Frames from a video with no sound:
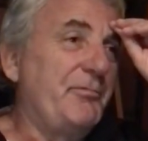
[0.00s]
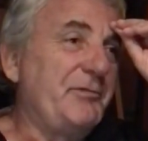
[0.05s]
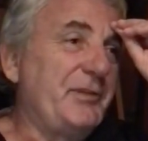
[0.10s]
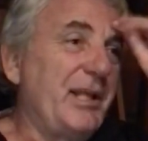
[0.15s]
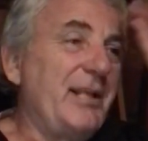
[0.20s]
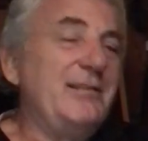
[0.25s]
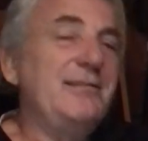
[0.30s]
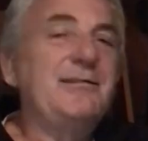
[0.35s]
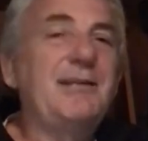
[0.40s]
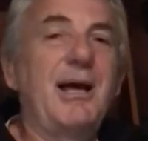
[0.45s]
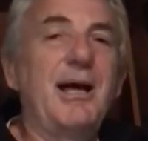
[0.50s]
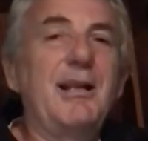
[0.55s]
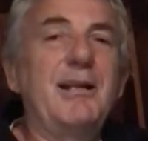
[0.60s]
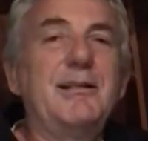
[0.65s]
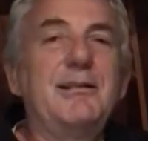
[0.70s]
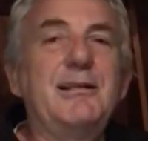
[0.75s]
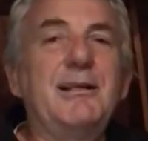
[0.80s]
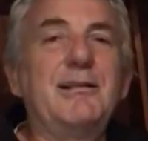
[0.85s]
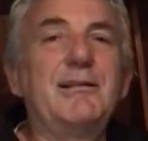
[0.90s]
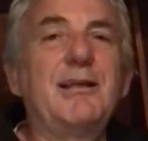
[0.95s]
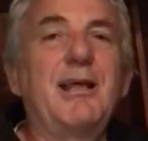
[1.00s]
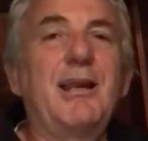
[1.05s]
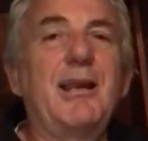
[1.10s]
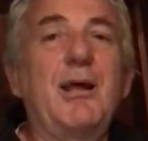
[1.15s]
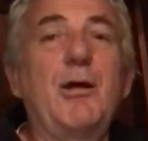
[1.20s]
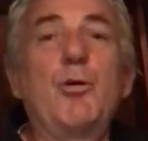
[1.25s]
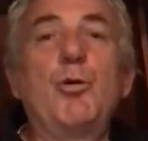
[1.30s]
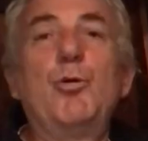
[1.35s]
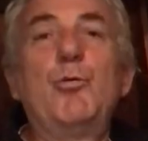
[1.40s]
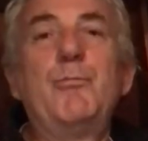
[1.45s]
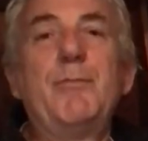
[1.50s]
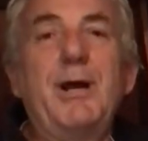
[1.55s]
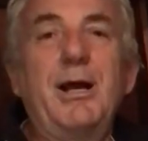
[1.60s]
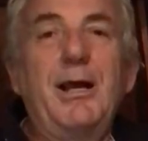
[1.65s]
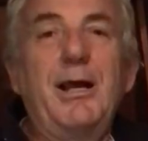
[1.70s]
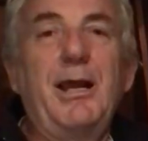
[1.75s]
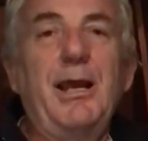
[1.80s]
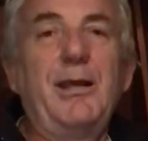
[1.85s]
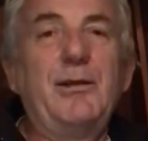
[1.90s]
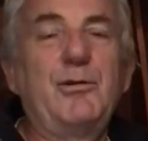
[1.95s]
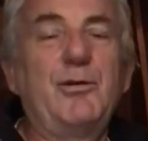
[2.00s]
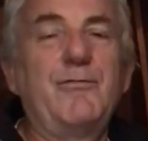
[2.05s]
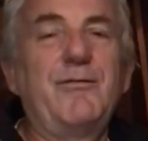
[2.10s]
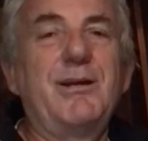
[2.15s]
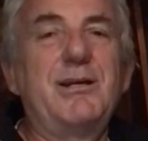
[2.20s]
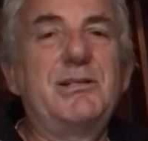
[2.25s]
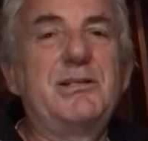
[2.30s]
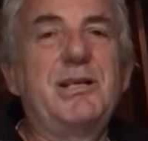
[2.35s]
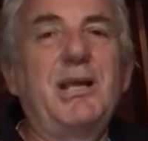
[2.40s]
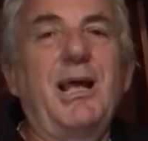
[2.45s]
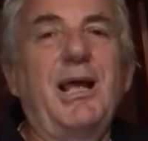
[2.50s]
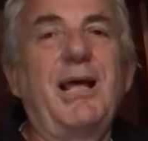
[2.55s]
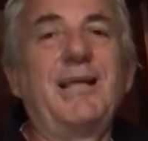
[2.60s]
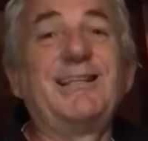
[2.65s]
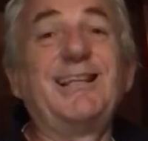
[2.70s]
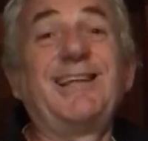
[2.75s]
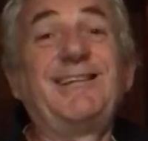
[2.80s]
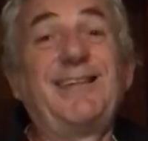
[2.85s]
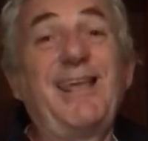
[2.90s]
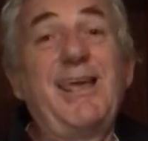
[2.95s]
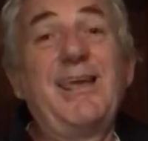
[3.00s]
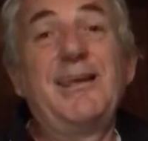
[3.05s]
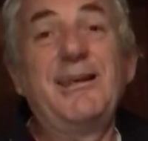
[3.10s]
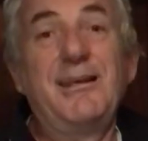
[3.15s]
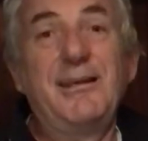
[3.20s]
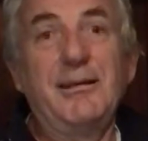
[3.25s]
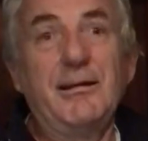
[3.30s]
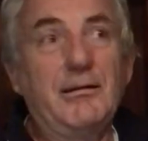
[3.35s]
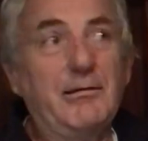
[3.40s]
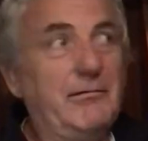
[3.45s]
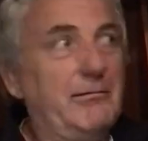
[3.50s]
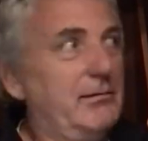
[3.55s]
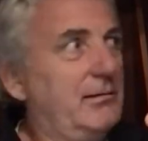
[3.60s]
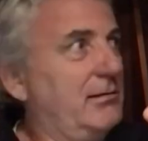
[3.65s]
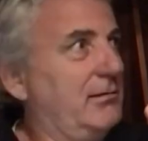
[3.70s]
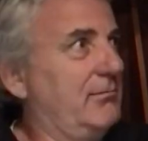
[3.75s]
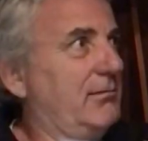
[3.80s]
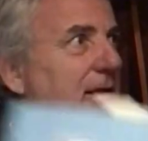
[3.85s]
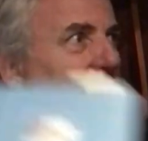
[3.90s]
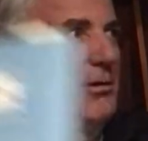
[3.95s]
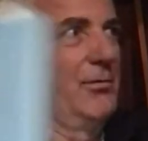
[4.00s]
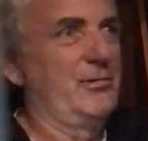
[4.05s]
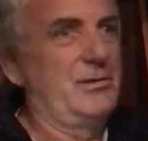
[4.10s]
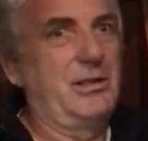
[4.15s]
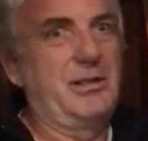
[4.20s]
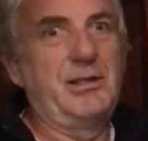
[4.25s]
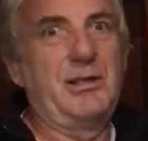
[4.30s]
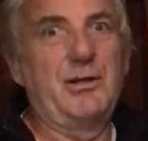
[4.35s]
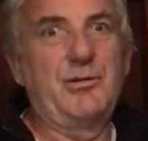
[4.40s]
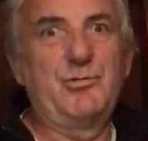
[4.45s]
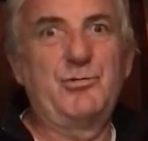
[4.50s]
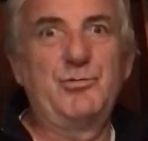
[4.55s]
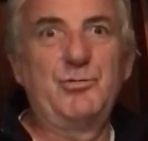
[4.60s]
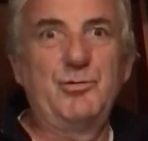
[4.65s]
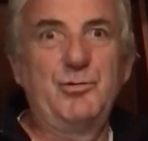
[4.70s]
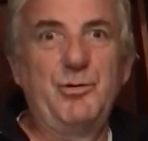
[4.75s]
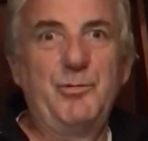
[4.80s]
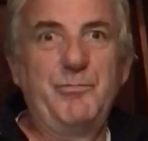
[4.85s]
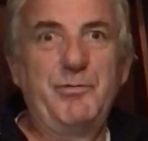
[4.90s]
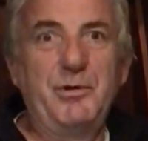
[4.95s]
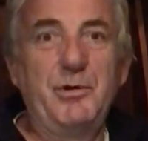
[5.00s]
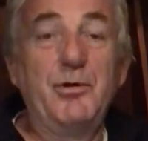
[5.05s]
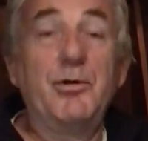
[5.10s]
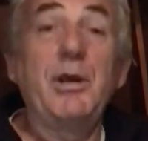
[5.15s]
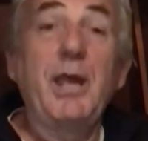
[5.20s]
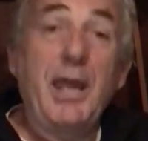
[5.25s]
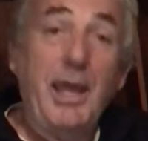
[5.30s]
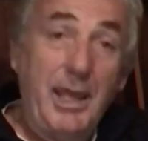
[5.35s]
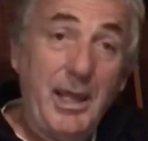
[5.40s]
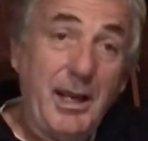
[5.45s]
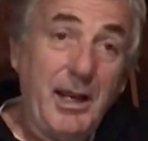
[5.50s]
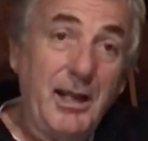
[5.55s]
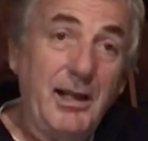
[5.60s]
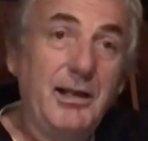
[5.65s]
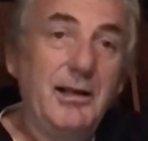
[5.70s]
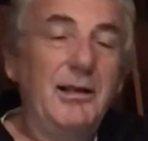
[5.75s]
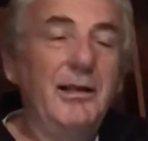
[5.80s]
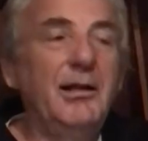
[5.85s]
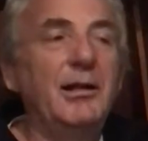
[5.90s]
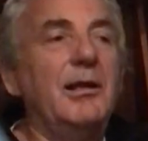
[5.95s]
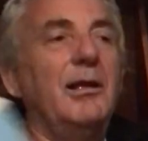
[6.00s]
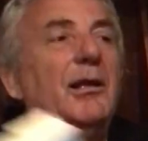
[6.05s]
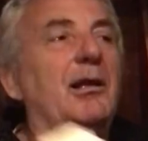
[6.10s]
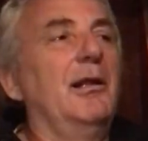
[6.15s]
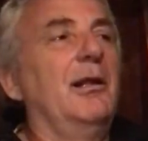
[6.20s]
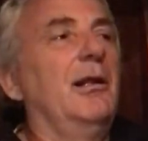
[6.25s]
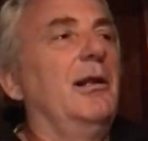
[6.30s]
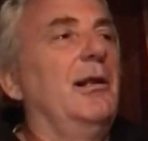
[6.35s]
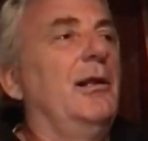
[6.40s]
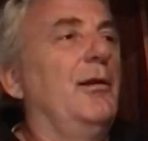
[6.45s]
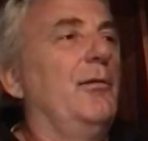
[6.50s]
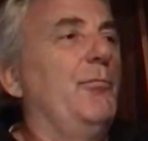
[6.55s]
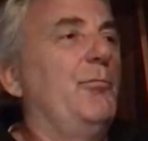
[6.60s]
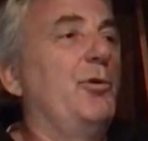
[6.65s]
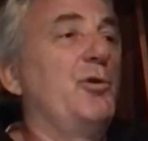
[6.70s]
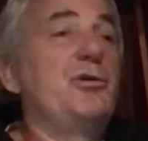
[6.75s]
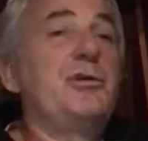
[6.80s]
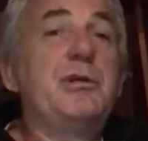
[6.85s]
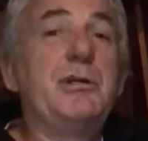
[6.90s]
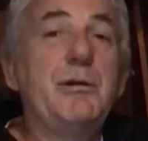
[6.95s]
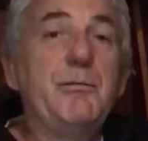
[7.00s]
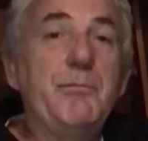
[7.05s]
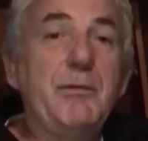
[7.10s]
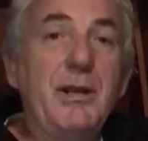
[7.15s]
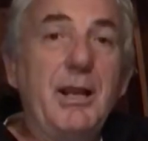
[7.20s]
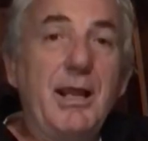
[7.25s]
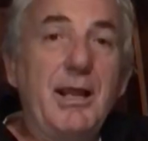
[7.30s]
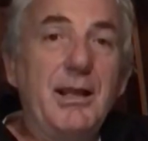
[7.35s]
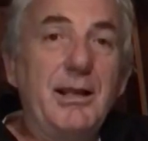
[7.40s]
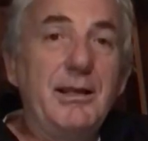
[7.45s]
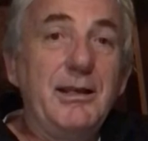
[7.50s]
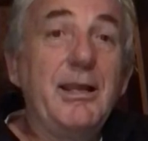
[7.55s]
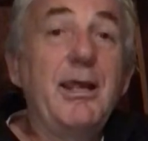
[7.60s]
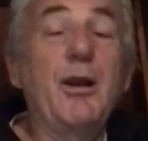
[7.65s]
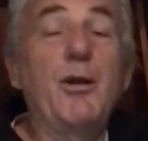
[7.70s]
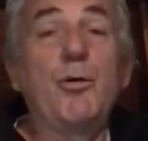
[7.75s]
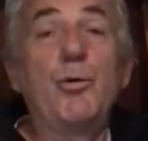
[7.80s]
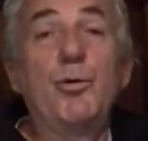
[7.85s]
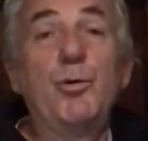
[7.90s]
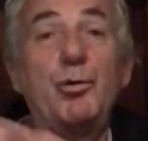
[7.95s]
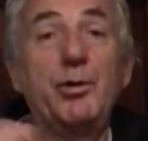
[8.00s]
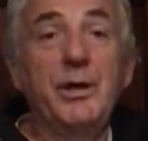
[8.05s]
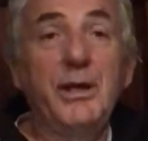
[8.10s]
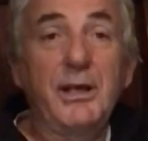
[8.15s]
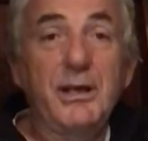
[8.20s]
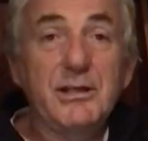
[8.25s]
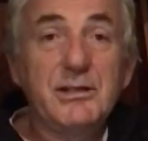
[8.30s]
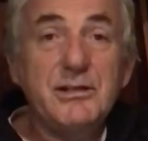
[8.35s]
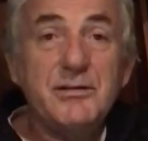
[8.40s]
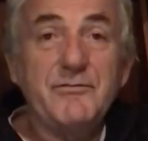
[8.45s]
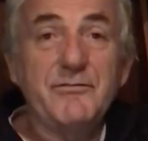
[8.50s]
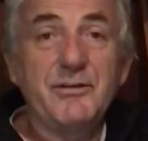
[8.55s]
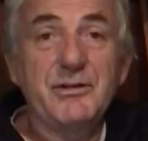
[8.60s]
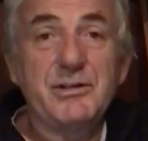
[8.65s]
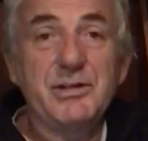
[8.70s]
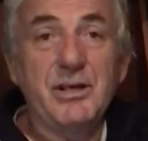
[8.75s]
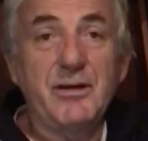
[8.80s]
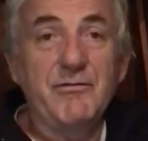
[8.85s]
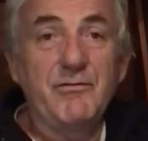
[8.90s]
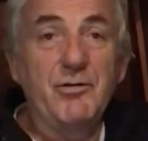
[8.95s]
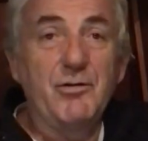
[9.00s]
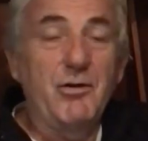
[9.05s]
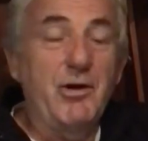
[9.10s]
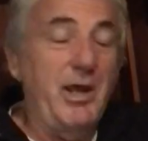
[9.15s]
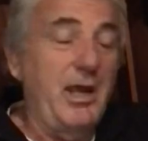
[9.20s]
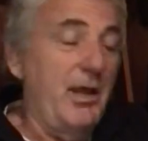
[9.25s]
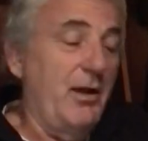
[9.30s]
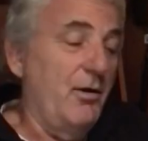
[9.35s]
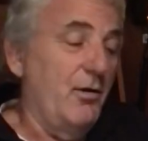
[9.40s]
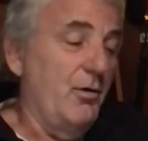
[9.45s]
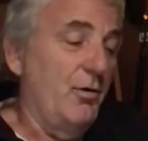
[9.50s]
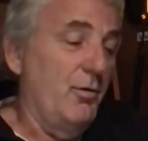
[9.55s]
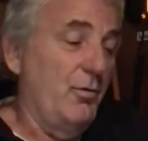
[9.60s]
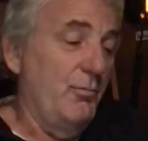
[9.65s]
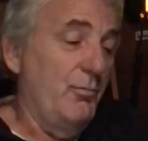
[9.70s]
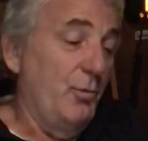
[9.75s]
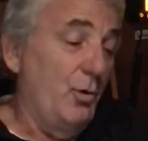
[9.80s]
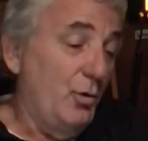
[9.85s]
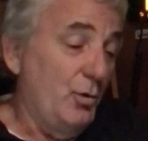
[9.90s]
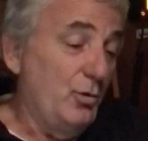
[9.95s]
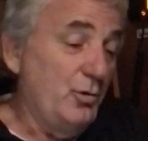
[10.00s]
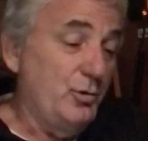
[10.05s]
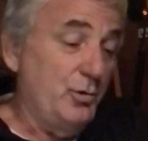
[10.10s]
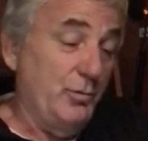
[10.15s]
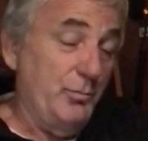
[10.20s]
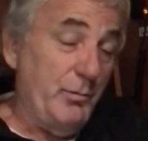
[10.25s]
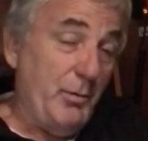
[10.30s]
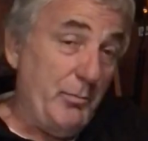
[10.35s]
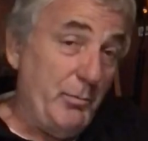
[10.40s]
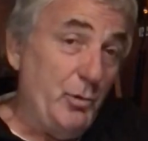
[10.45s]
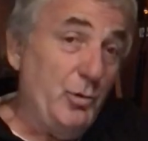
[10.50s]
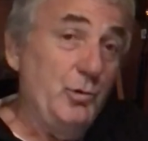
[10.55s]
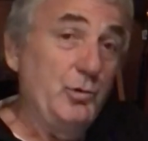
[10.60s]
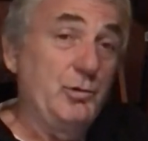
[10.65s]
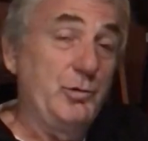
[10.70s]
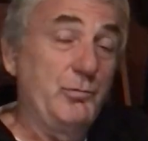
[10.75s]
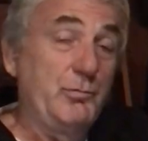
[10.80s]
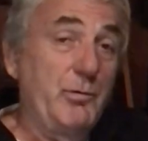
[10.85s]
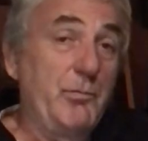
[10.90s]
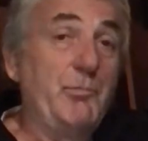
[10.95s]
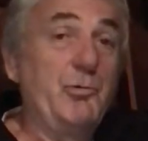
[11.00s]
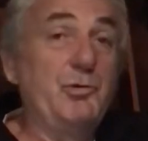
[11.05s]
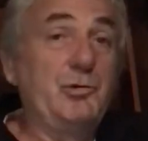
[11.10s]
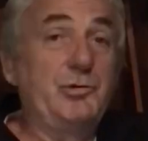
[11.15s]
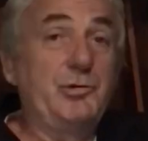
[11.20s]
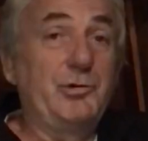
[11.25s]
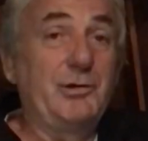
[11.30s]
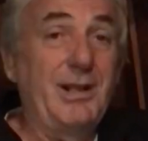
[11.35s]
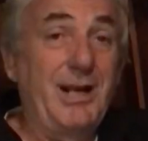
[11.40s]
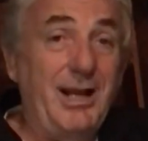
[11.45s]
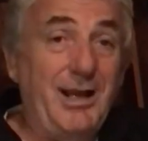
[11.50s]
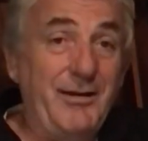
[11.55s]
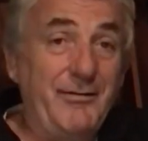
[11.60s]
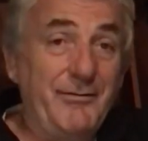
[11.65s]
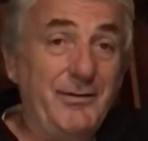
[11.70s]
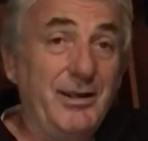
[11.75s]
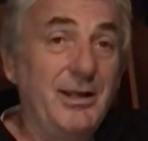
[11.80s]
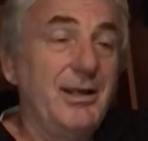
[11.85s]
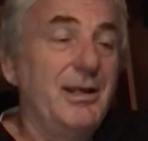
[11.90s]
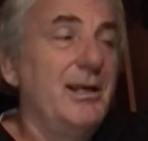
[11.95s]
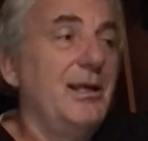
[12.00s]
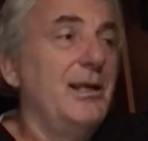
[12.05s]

tentare di andare a Roma e trovarsi ad Atene, quindi qualcosa di assurdo per noi, era possibile. Gli errori che si facevano erano molto, ma molto, ma molto gravi